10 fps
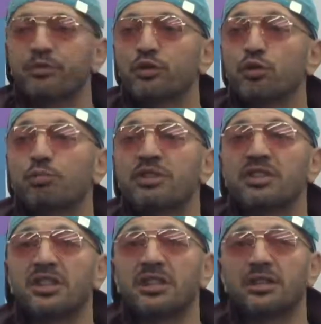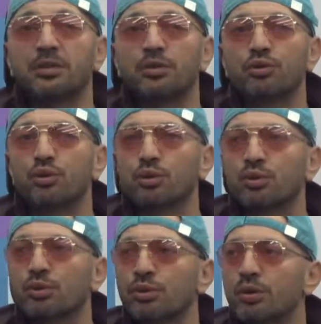Çok mizahi yönü çok
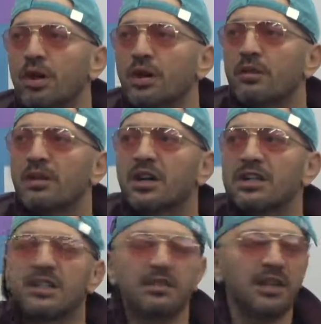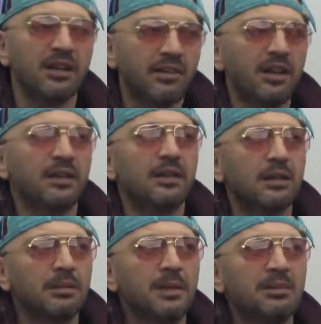güçlüdür. Fakat Sevil evlendi
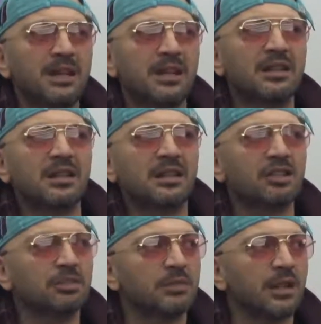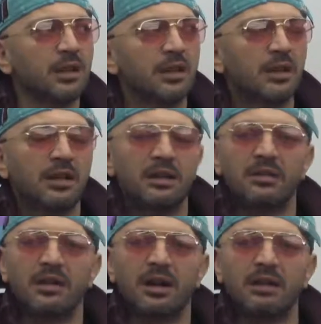benim en yakın arkadaşımla.
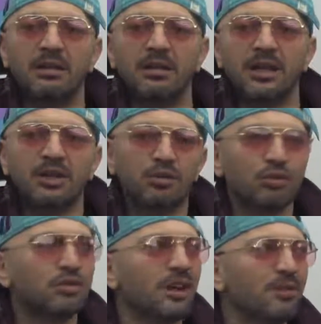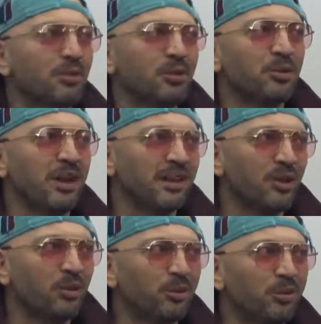Ve e, iki çocuk sahibi oldu,
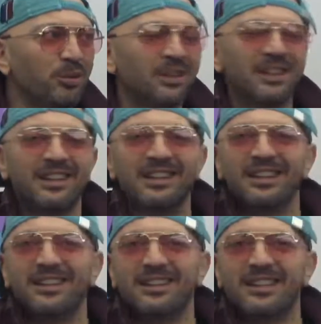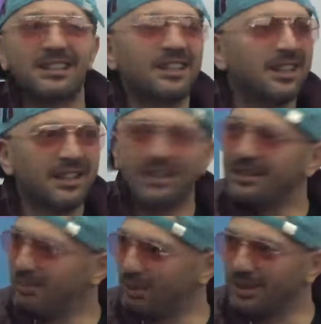anne oldu.
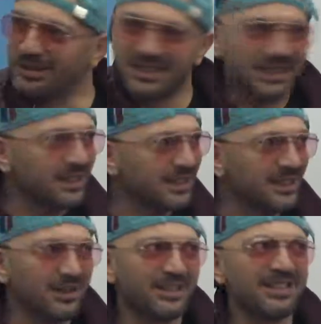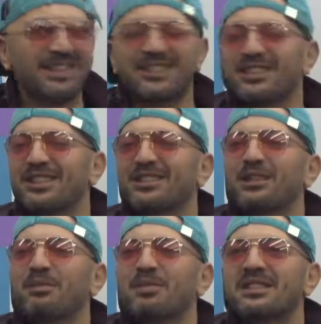87'li bu arada. 87'li kız varsa aranızda şey
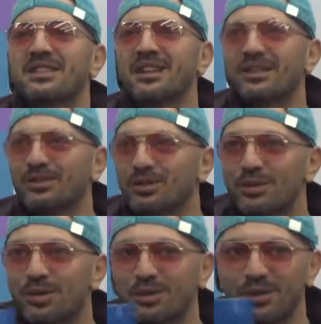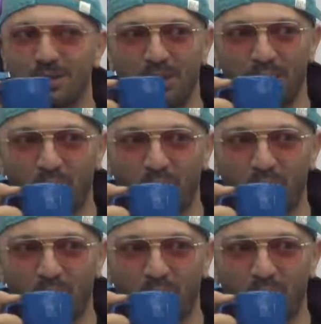yapalım. Siz daha küçük diyorsunuz ama.